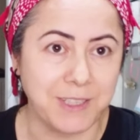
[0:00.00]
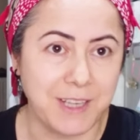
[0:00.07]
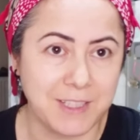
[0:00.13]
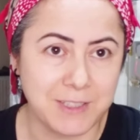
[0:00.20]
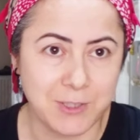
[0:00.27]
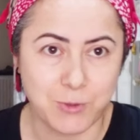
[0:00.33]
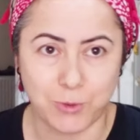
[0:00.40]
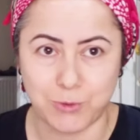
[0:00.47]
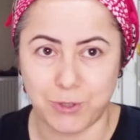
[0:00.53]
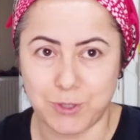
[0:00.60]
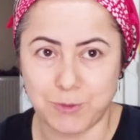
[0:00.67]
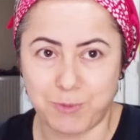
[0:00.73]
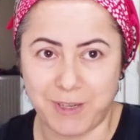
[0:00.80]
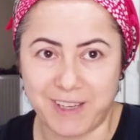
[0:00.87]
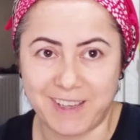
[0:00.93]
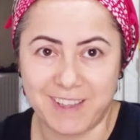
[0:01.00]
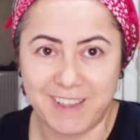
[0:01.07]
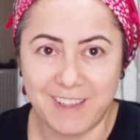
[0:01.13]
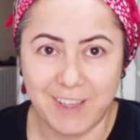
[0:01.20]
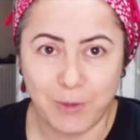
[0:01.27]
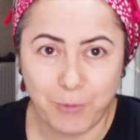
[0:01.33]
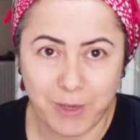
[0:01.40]
Nasıl, nasıl oturuyoruz bak.
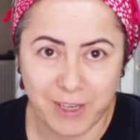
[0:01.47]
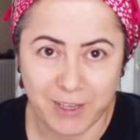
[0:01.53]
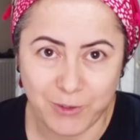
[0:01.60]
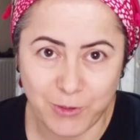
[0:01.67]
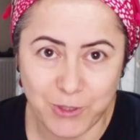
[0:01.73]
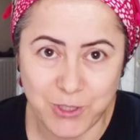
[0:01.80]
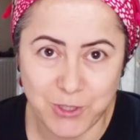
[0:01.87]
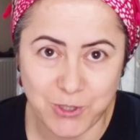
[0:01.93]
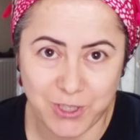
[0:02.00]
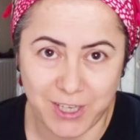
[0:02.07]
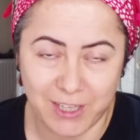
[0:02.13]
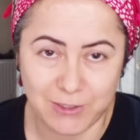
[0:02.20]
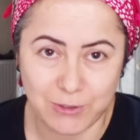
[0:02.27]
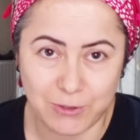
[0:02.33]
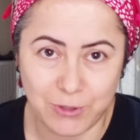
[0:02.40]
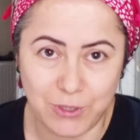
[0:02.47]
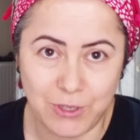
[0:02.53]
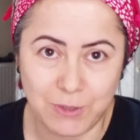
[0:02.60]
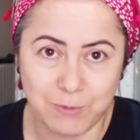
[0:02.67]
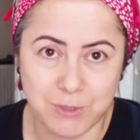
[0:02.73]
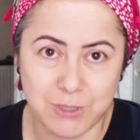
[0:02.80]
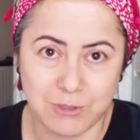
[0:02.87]
Bak küçücük kaldık
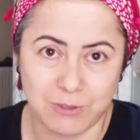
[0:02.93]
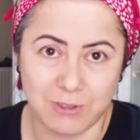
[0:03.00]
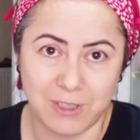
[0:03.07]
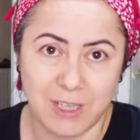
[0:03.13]
görüyor musun?